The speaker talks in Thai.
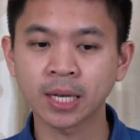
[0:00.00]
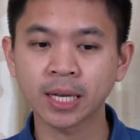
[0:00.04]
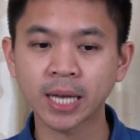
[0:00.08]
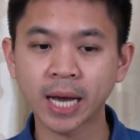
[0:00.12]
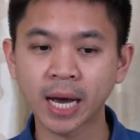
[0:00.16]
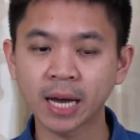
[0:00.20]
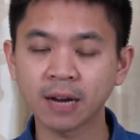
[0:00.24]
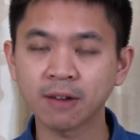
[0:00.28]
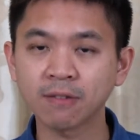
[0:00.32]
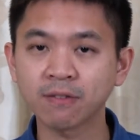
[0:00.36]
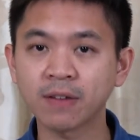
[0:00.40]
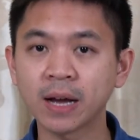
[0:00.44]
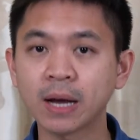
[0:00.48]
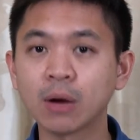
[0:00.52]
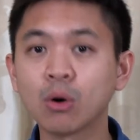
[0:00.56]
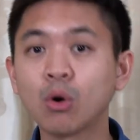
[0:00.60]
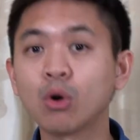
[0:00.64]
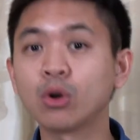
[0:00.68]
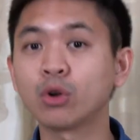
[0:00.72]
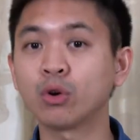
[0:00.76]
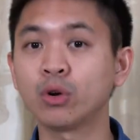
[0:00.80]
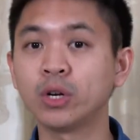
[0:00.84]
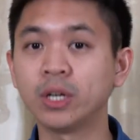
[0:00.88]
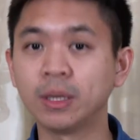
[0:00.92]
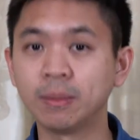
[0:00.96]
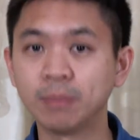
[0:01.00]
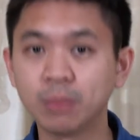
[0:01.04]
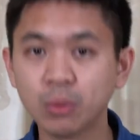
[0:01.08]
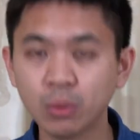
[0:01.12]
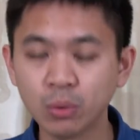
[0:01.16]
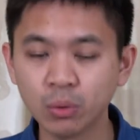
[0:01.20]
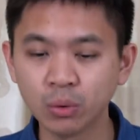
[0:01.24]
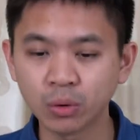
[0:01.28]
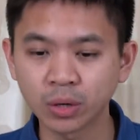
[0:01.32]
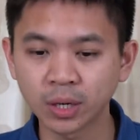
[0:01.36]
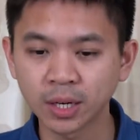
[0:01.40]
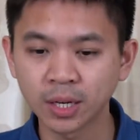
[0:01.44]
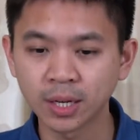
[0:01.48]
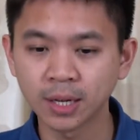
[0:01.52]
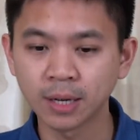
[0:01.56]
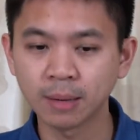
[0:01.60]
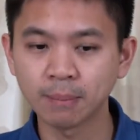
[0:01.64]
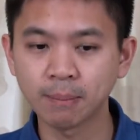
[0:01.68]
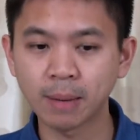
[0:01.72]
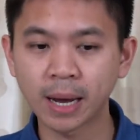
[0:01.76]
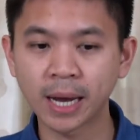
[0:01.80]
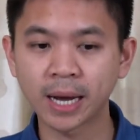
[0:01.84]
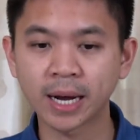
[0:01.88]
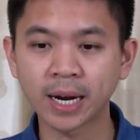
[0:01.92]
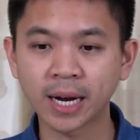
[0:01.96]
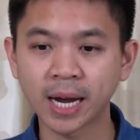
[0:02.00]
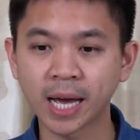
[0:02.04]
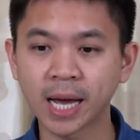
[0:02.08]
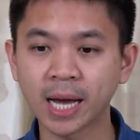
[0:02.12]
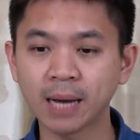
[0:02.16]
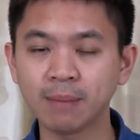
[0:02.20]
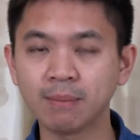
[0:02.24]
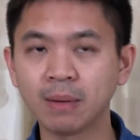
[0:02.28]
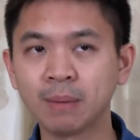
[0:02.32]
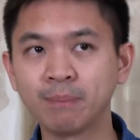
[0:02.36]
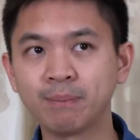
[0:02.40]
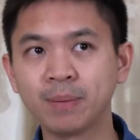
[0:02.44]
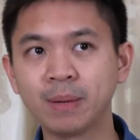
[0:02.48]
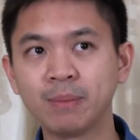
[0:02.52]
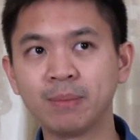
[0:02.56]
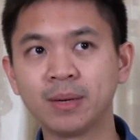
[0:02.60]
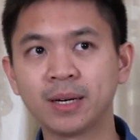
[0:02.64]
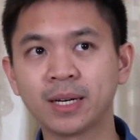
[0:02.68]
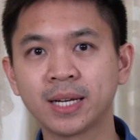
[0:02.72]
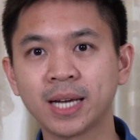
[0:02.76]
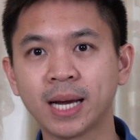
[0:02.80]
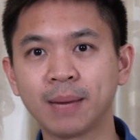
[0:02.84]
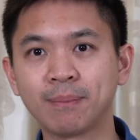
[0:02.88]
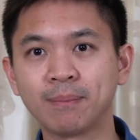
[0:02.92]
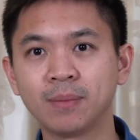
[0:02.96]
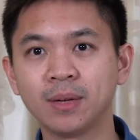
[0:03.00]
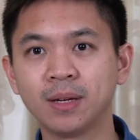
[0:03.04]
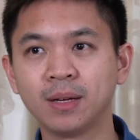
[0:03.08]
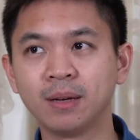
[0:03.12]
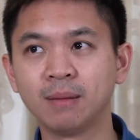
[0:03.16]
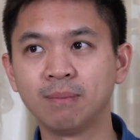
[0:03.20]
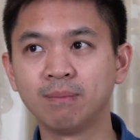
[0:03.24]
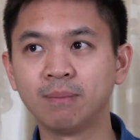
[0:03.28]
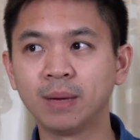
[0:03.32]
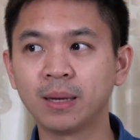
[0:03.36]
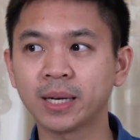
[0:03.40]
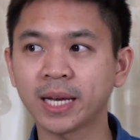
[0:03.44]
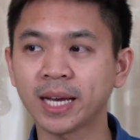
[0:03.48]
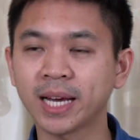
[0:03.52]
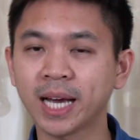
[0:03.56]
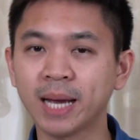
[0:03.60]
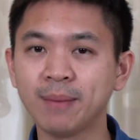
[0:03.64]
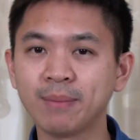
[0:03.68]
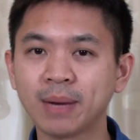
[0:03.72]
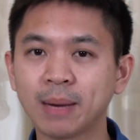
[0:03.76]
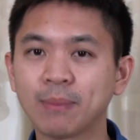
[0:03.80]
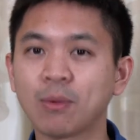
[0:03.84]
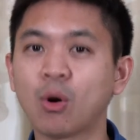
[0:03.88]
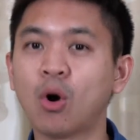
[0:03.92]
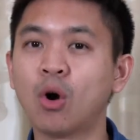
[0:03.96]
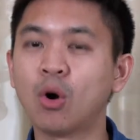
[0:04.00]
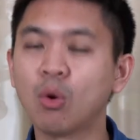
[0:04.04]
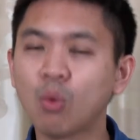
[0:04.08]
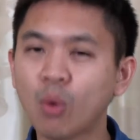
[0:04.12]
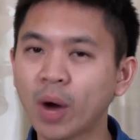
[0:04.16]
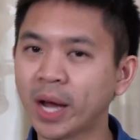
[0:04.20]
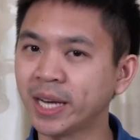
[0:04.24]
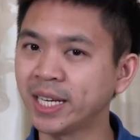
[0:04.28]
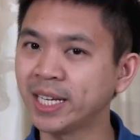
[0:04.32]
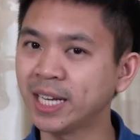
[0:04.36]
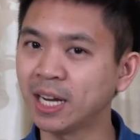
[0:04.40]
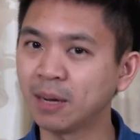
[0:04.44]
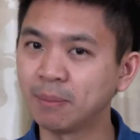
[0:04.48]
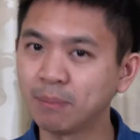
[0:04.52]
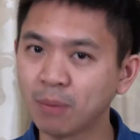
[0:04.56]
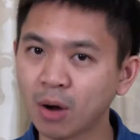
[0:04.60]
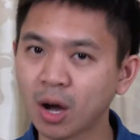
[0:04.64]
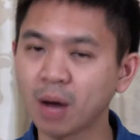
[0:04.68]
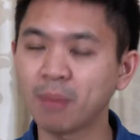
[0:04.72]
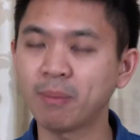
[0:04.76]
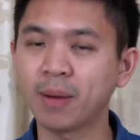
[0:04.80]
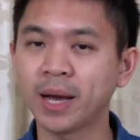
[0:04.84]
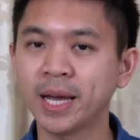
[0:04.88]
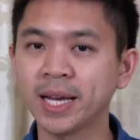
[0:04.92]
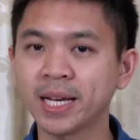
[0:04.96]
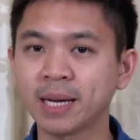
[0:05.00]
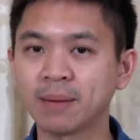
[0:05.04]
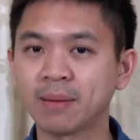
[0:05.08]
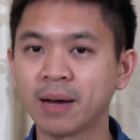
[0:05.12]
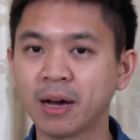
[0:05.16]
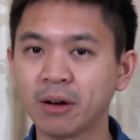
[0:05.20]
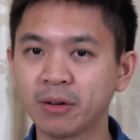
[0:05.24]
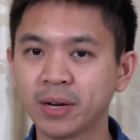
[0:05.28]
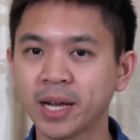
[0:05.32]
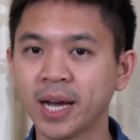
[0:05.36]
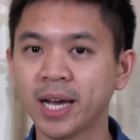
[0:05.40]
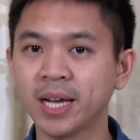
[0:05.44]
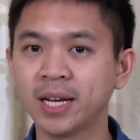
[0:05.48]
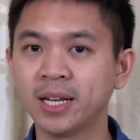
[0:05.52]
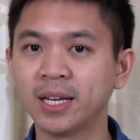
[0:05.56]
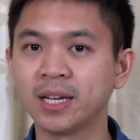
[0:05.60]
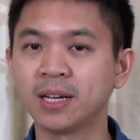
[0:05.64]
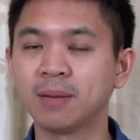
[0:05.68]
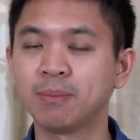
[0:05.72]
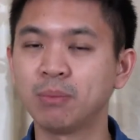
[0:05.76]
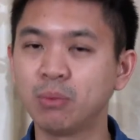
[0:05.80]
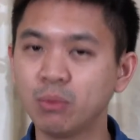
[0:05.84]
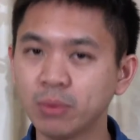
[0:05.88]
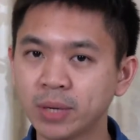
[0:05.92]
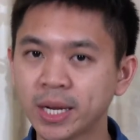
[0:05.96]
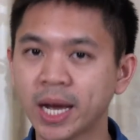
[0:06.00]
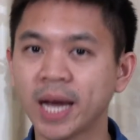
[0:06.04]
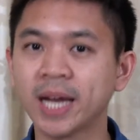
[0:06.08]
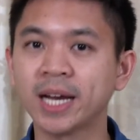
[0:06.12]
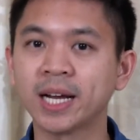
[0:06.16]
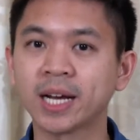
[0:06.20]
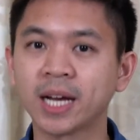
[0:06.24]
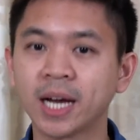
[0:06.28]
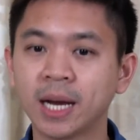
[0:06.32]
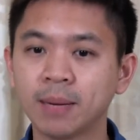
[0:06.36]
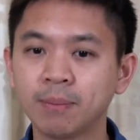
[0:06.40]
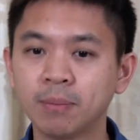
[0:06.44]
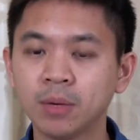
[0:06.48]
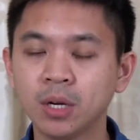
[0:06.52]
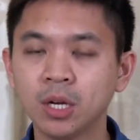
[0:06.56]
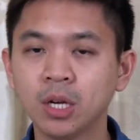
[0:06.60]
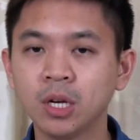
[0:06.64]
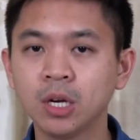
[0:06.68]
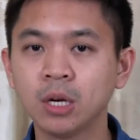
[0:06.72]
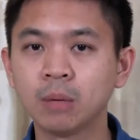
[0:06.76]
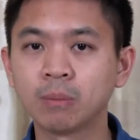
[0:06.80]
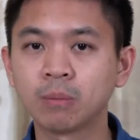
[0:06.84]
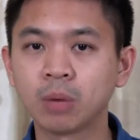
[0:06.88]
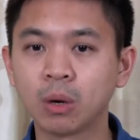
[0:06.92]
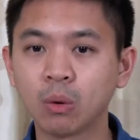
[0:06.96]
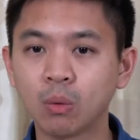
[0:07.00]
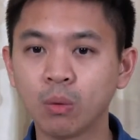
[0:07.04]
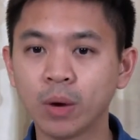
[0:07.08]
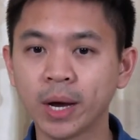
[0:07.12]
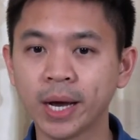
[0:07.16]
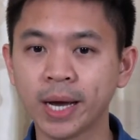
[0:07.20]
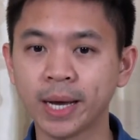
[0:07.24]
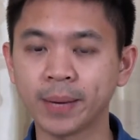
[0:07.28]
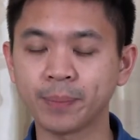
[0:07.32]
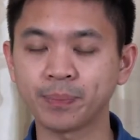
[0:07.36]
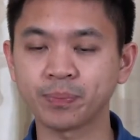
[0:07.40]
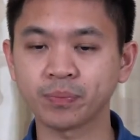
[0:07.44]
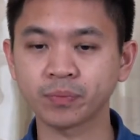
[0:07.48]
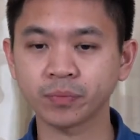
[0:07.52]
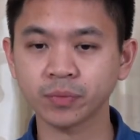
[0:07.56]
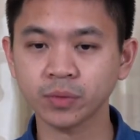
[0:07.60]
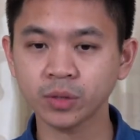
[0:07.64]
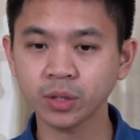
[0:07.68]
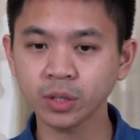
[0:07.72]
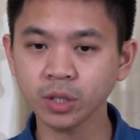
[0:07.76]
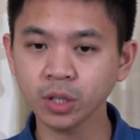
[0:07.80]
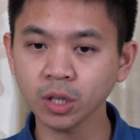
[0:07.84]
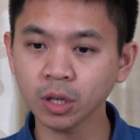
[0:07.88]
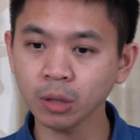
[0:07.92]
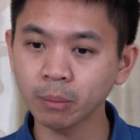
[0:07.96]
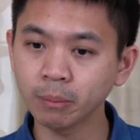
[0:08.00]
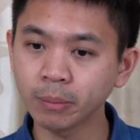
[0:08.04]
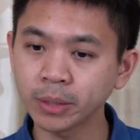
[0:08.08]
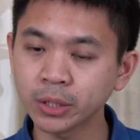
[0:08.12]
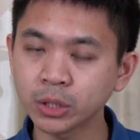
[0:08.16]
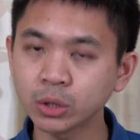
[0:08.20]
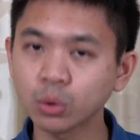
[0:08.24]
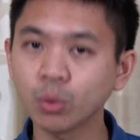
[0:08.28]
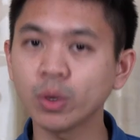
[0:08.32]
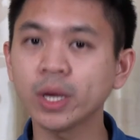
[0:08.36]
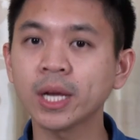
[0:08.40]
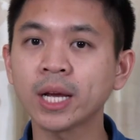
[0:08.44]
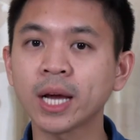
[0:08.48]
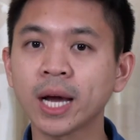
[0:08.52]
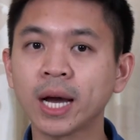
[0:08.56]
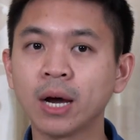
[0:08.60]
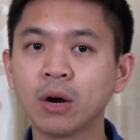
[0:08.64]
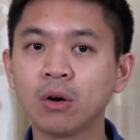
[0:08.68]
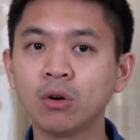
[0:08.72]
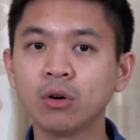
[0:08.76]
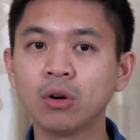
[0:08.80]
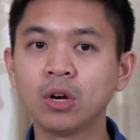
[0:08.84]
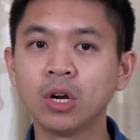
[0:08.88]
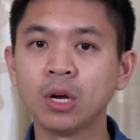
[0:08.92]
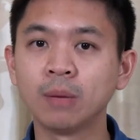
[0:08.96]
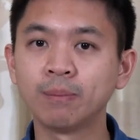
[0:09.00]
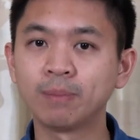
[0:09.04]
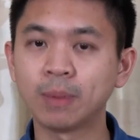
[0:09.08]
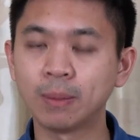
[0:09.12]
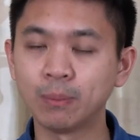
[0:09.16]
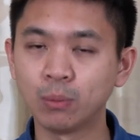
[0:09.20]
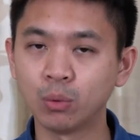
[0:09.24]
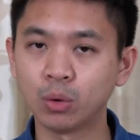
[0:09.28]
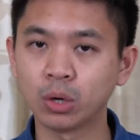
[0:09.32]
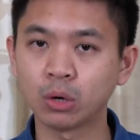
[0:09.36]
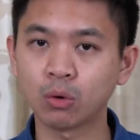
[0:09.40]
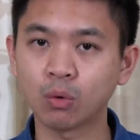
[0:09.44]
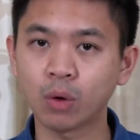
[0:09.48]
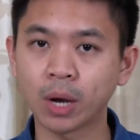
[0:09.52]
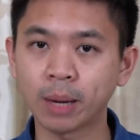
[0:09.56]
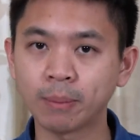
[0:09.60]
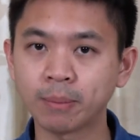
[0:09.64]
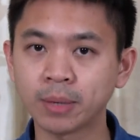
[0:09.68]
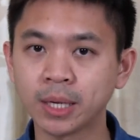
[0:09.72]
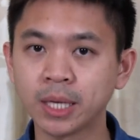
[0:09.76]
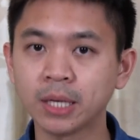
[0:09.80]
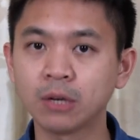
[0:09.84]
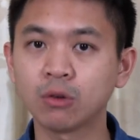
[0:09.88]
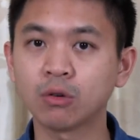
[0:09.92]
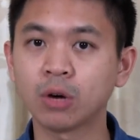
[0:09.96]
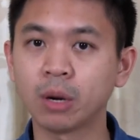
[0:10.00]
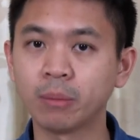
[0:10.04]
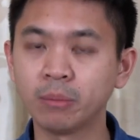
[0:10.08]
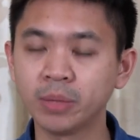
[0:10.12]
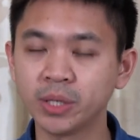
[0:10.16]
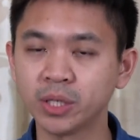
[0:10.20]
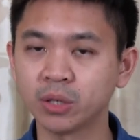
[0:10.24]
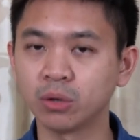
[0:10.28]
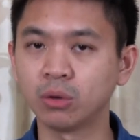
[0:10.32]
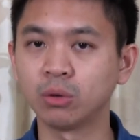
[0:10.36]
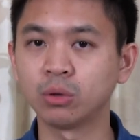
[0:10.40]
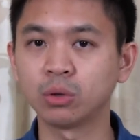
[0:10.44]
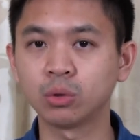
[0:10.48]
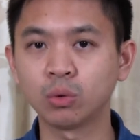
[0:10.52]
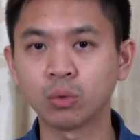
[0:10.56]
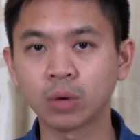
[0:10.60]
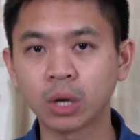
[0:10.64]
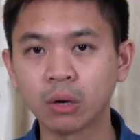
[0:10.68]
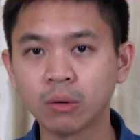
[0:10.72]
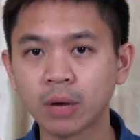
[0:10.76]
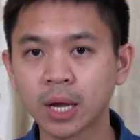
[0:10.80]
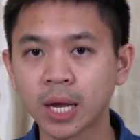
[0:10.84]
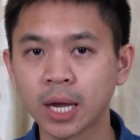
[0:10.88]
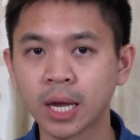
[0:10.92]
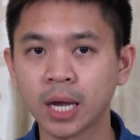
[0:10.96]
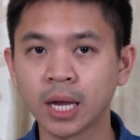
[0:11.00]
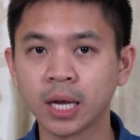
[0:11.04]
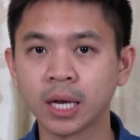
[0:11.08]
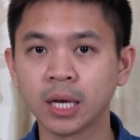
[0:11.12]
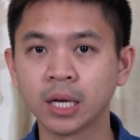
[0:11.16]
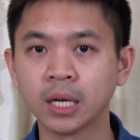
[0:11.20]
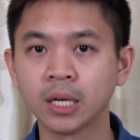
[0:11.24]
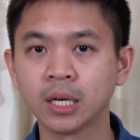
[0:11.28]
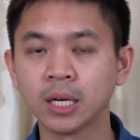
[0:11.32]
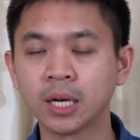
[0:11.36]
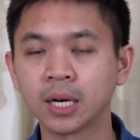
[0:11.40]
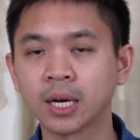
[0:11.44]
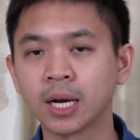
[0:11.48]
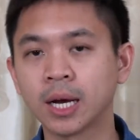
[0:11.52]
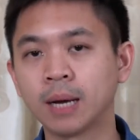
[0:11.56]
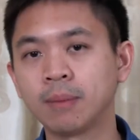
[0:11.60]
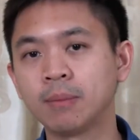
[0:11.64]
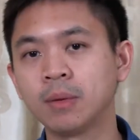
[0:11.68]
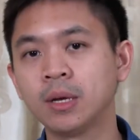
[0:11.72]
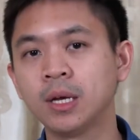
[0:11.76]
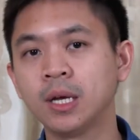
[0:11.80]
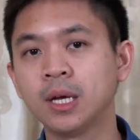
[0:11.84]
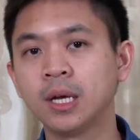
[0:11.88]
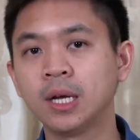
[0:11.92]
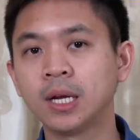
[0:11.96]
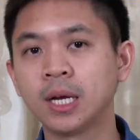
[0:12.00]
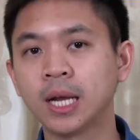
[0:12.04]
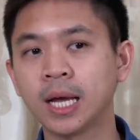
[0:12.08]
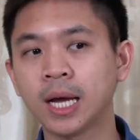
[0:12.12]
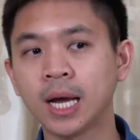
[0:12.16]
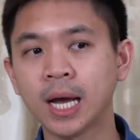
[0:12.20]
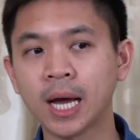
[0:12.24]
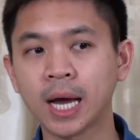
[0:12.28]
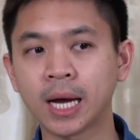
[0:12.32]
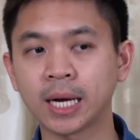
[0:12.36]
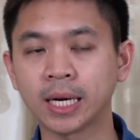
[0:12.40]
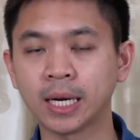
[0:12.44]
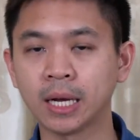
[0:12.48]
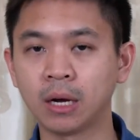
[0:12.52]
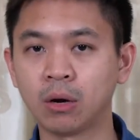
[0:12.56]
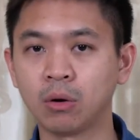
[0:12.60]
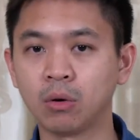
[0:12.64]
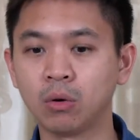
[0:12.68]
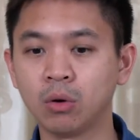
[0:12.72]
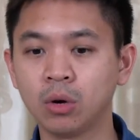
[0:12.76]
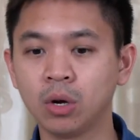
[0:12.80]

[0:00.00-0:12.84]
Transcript: การฟังคนคนหนึ่งพูดบางครั้งมันเป็นเหมือนกับมันคล้ายๆเหมือนกับของขวัญที่เรามอบให้กับเขาได้เลยเขาพูดได้นะครับเพราะว่ามันช่วยเขาประมวลความคิดความรู้สึกของตัวเขาเอง นะครับและหากเรา